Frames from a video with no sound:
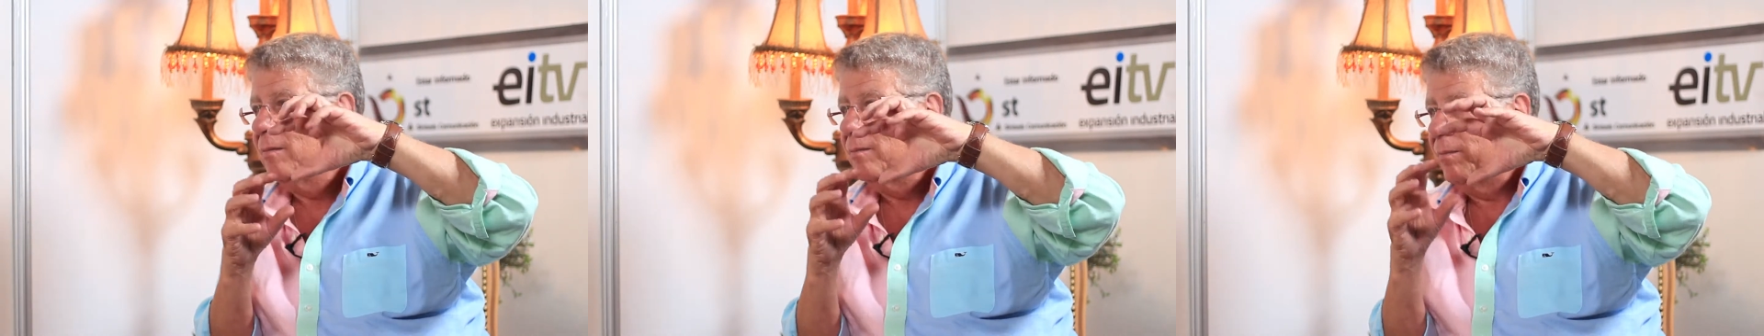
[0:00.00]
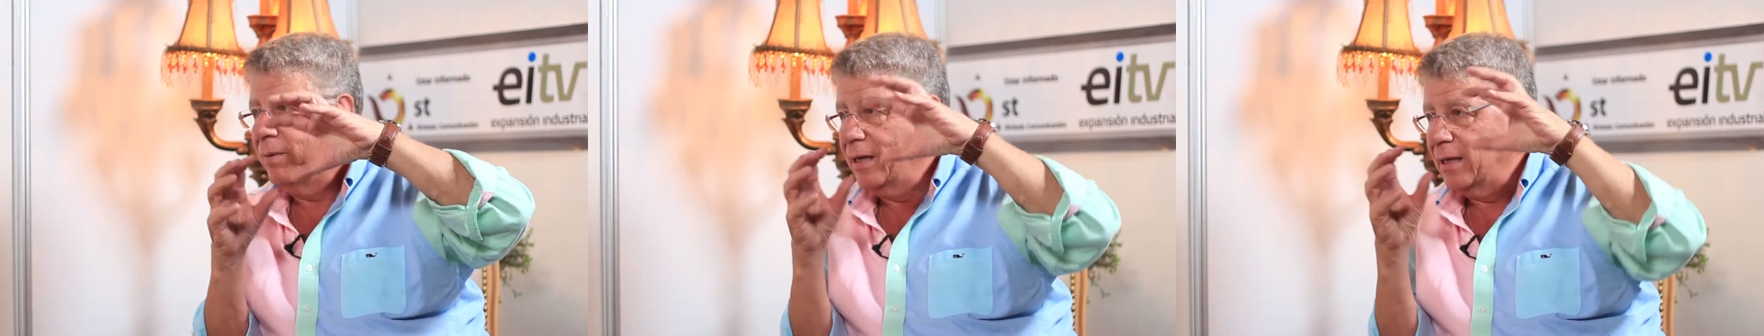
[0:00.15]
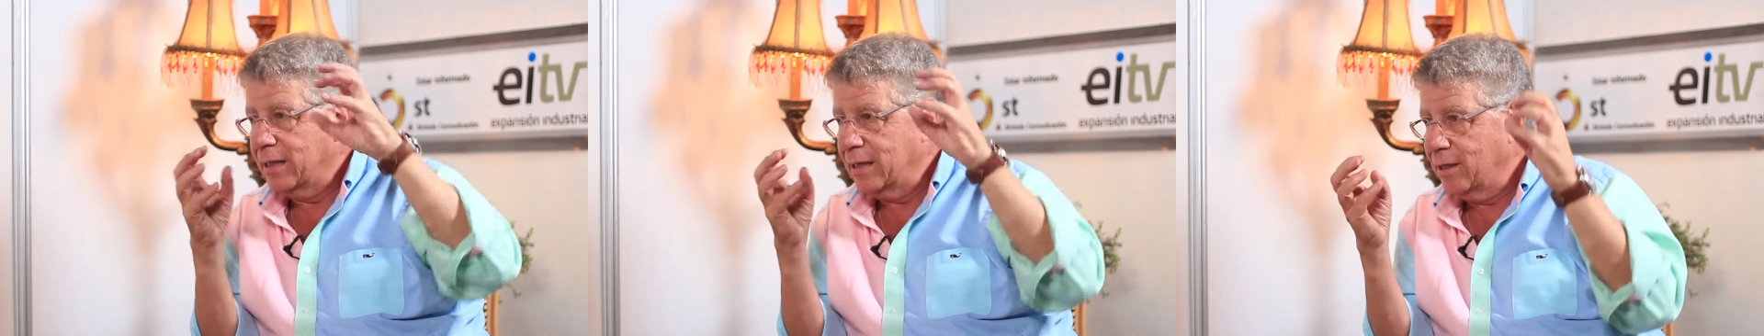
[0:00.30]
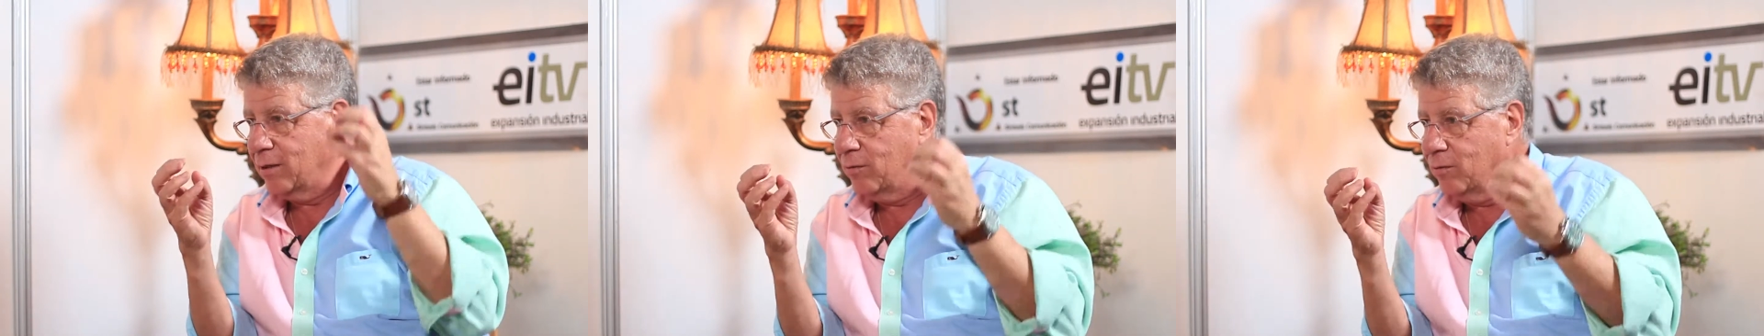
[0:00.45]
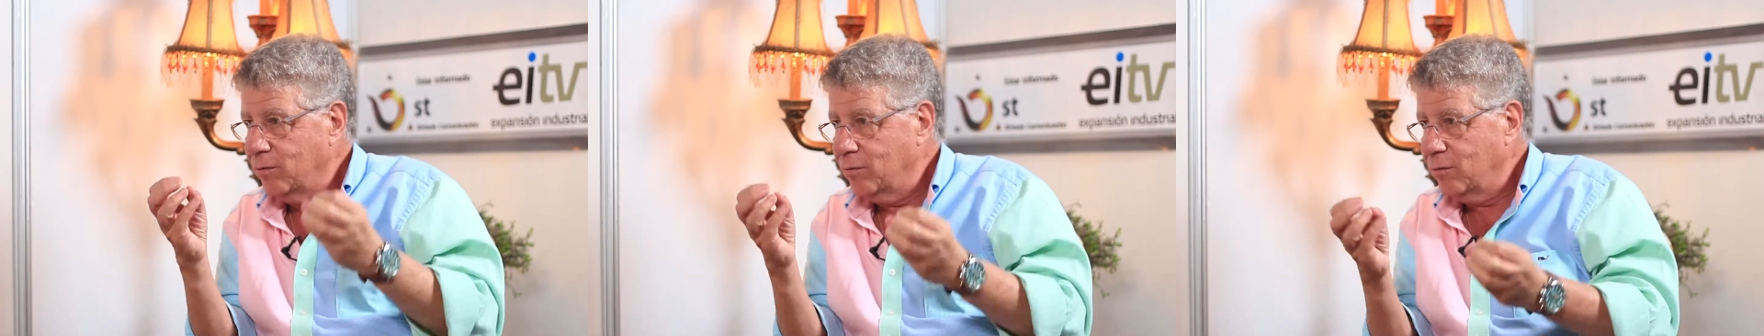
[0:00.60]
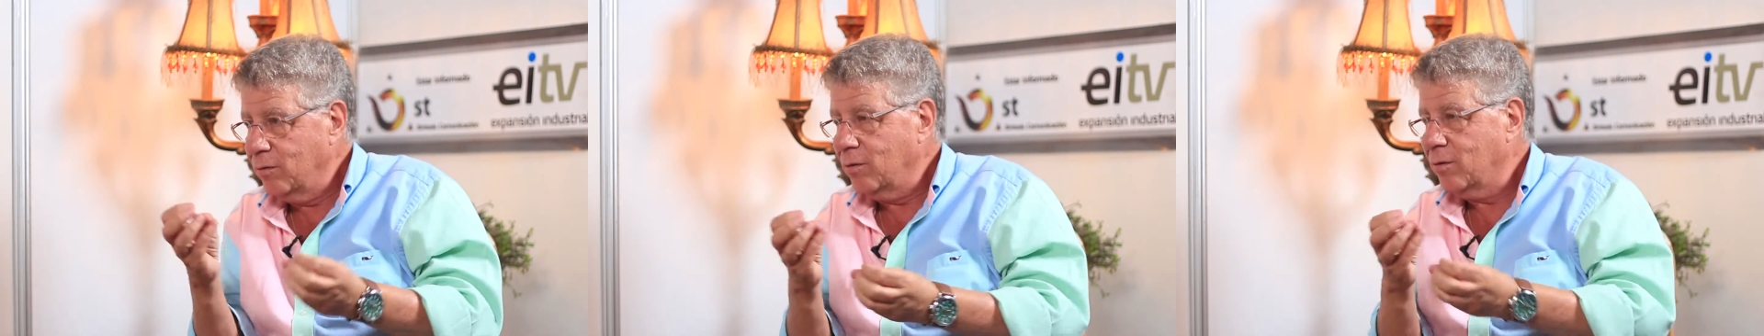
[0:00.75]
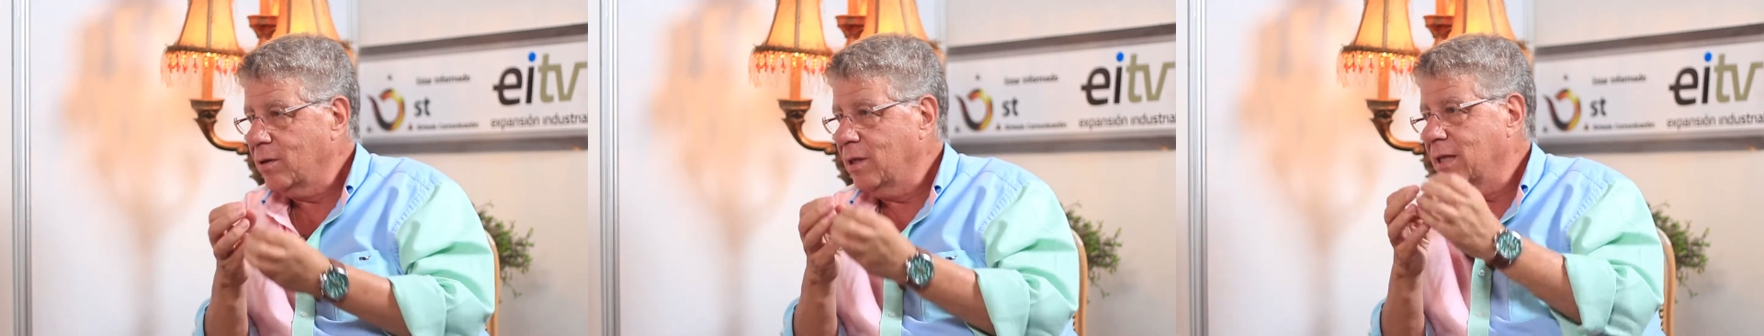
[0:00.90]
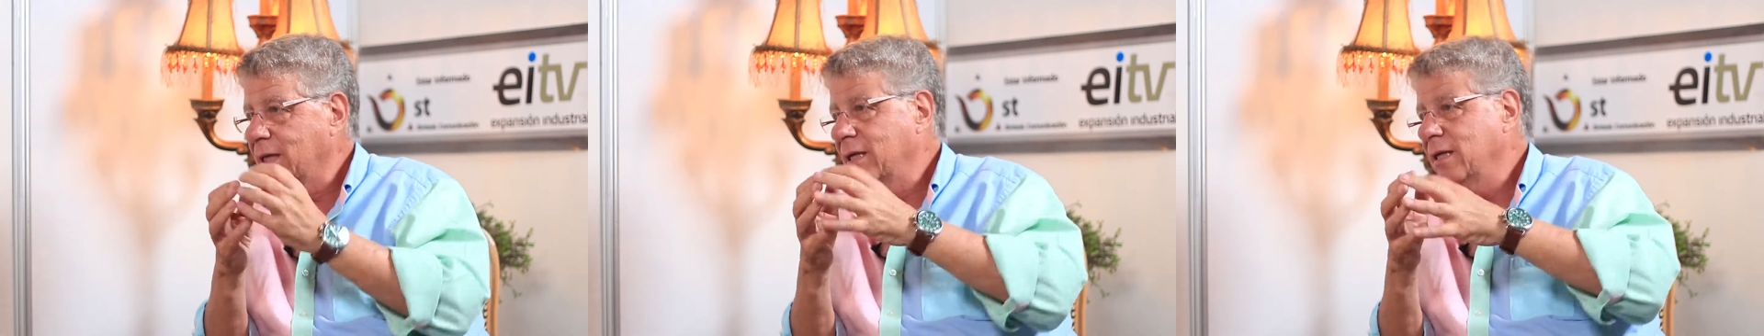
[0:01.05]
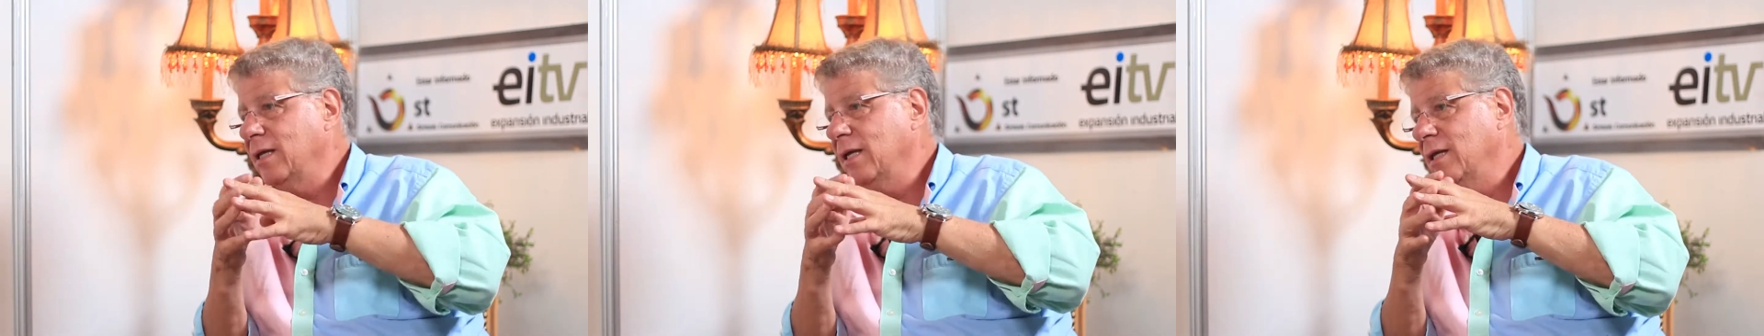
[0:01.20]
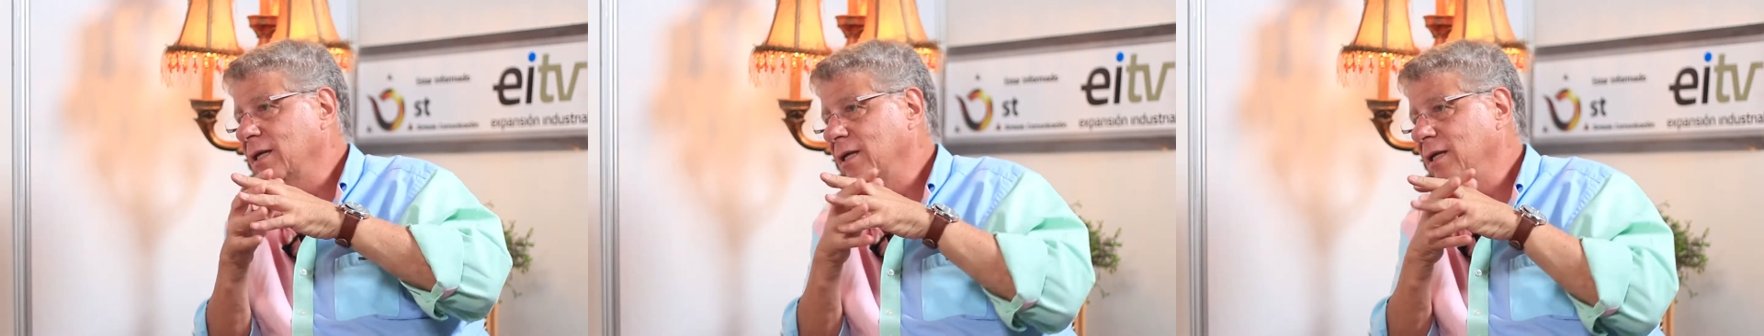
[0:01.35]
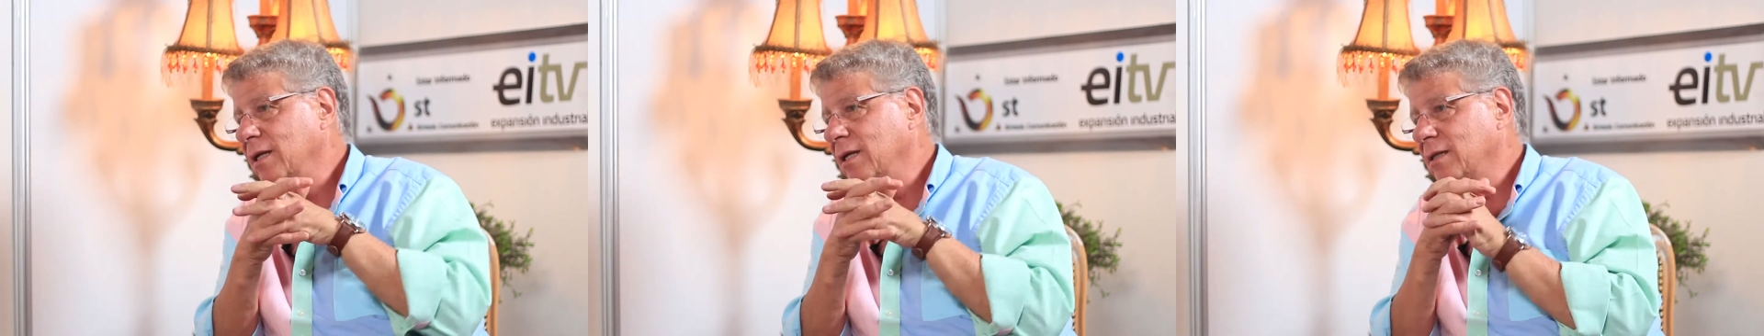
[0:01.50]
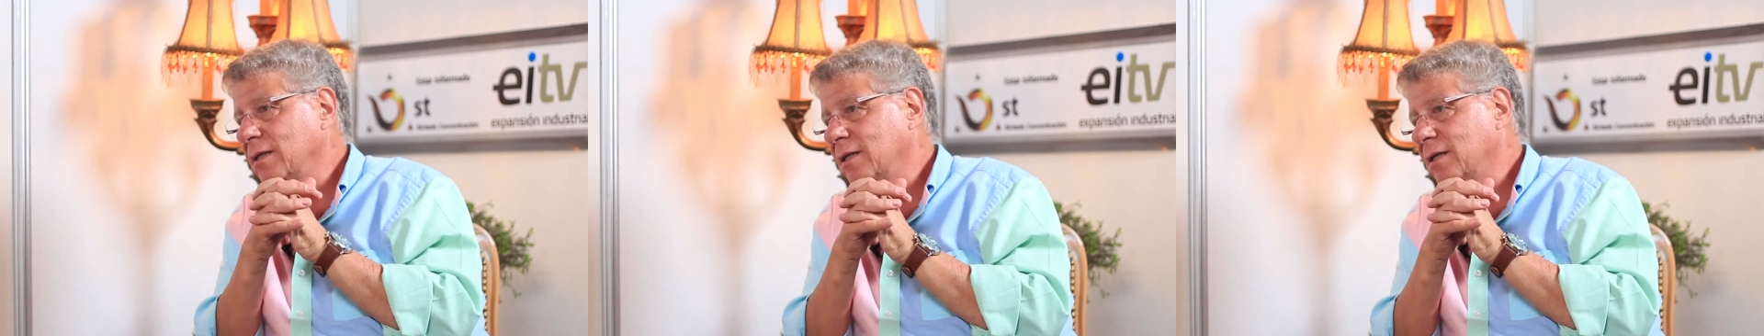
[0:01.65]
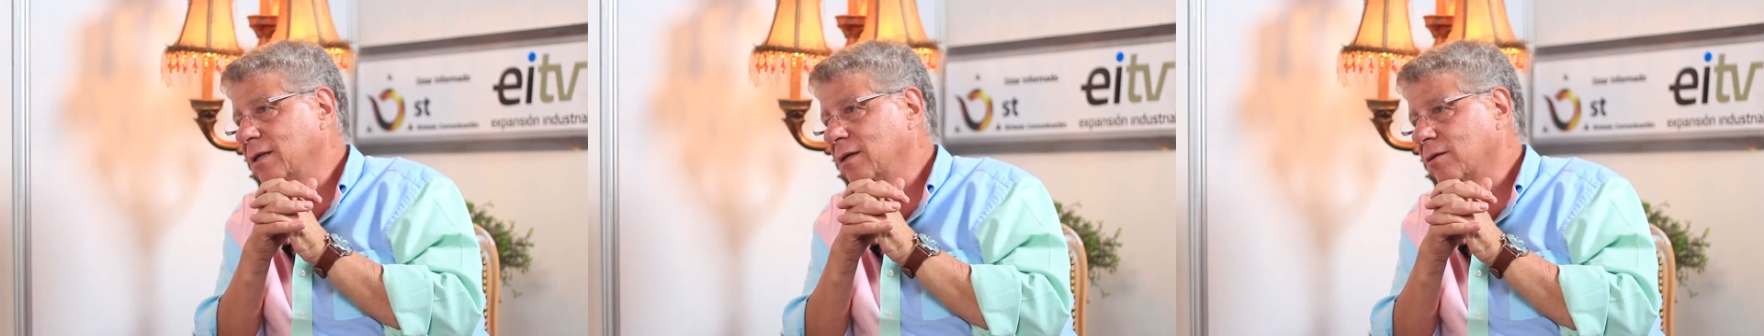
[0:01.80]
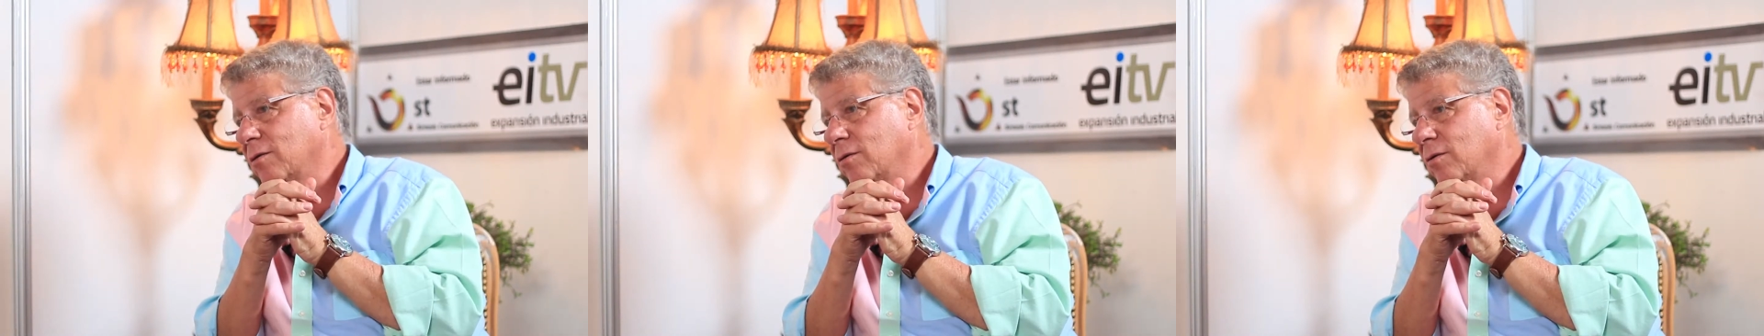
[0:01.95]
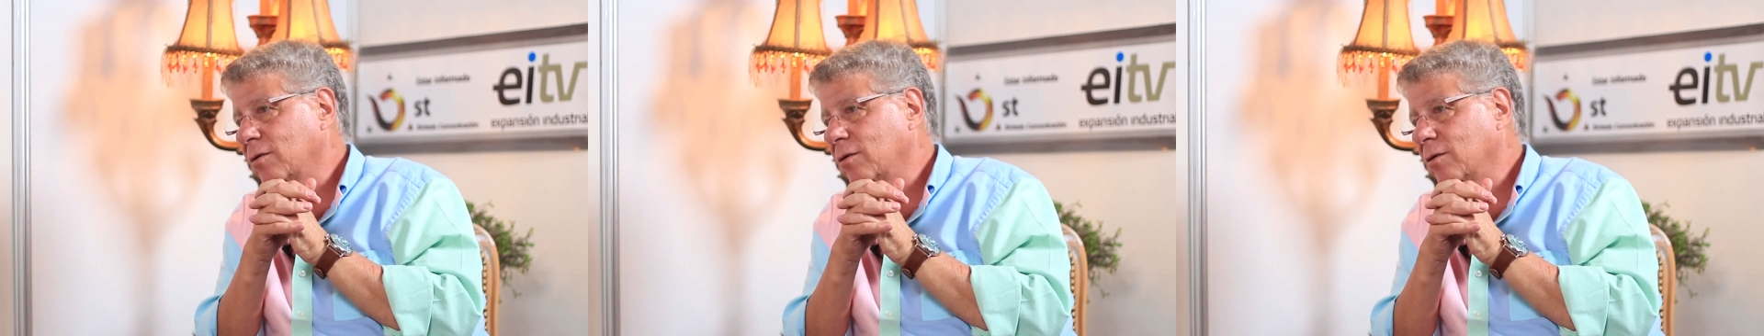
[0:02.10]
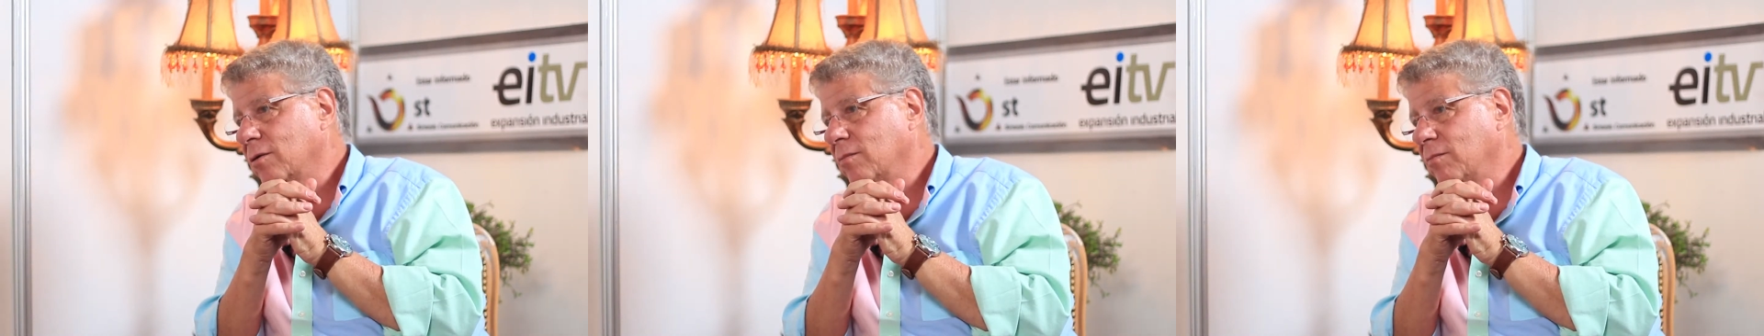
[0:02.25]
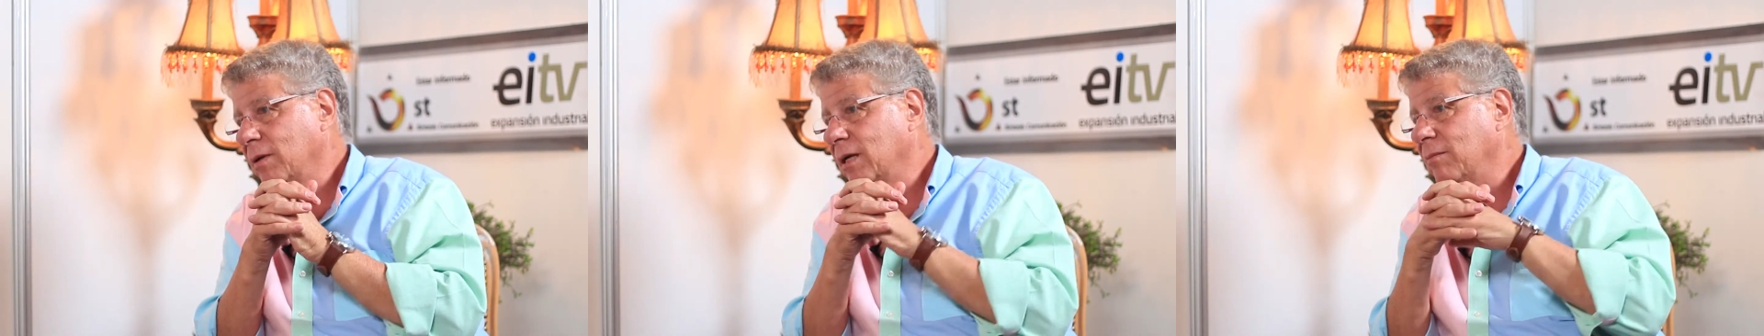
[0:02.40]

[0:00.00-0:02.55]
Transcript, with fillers: para que juntos saquen adelante el rollo.